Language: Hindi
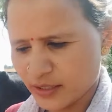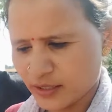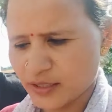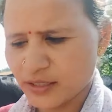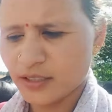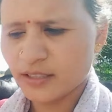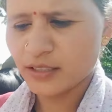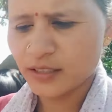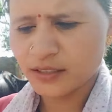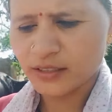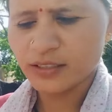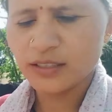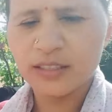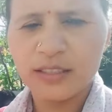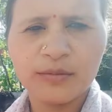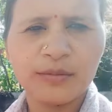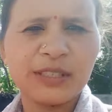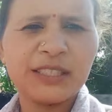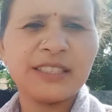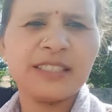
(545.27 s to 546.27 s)
तीन बजे
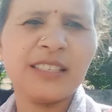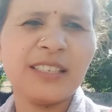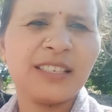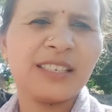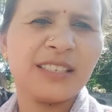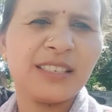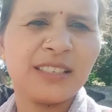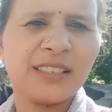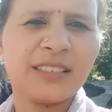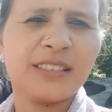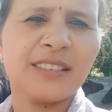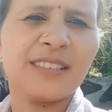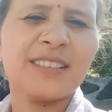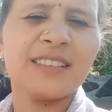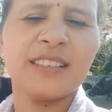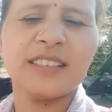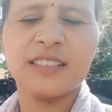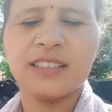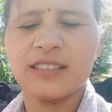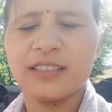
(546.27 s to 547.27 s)

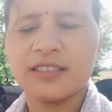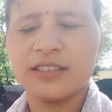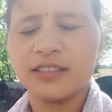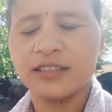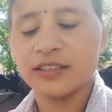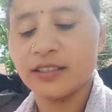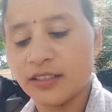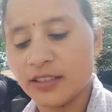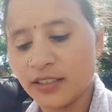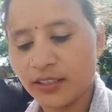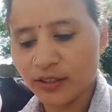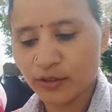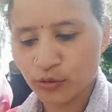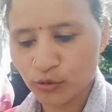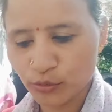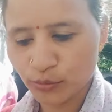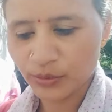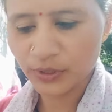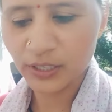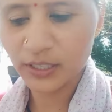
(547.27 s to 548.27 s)
इतनी धूप लग
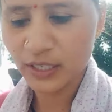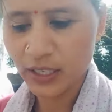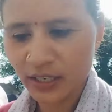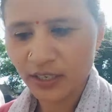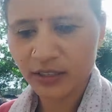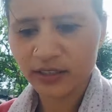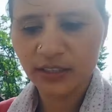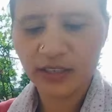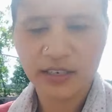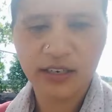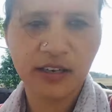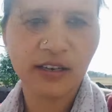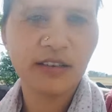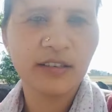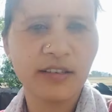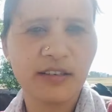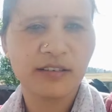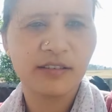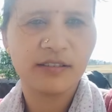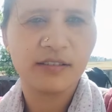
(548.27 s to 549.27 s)
रही है खतरनाक
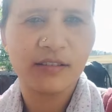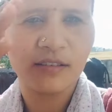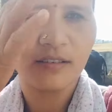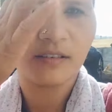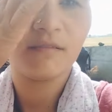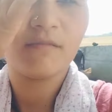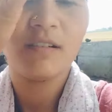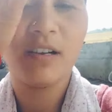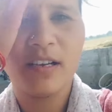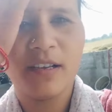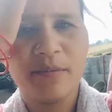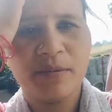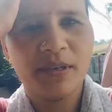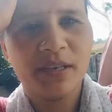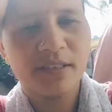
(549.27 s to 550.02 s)
हवाएं भी ऐसी चल